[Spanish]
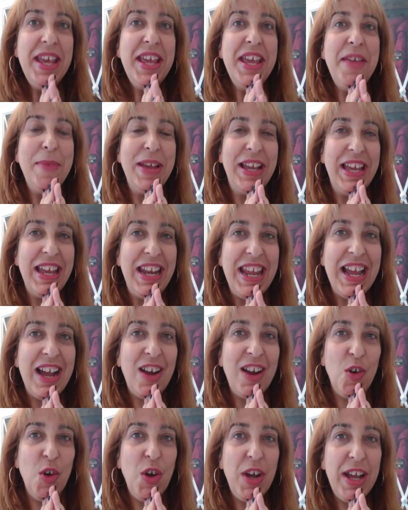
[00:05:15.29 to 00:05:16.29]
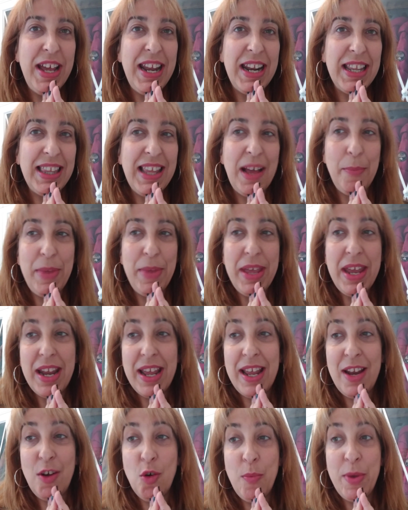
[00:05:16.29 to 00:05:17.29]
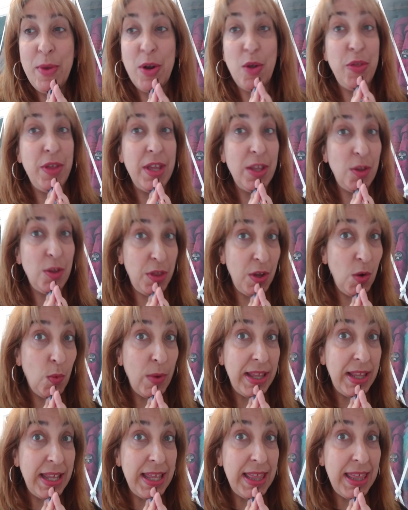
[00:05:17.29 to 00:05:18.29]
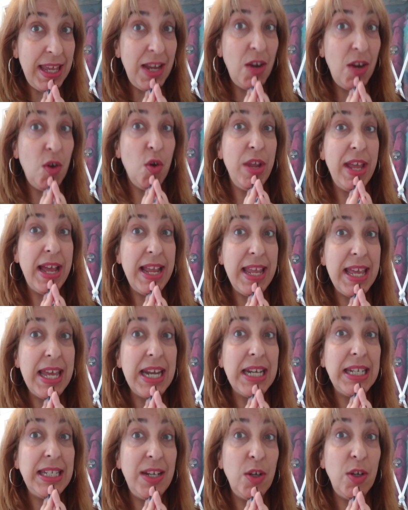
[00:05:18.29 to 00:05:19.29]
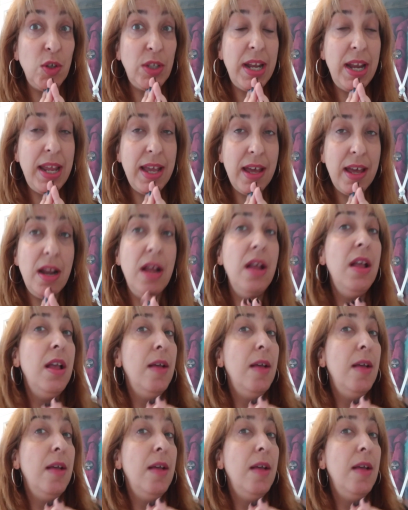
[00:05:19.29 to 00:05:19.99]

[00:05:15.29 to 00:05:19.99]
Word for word: y me quería coger también el número 155 y ayer sí lo tenían,